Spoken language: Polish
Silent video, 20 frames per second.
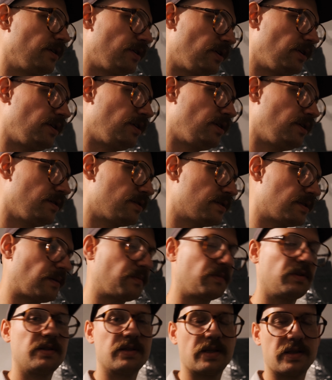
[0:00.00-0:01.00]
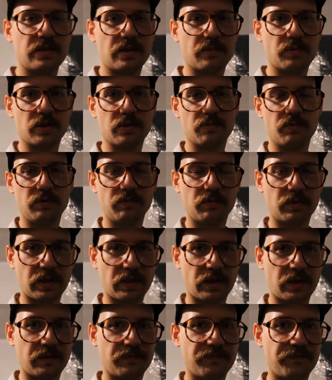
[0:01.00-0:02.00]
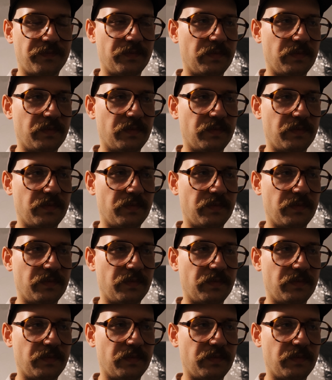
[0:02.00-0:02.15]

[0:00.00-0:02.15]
i stabilizacja przez minutę.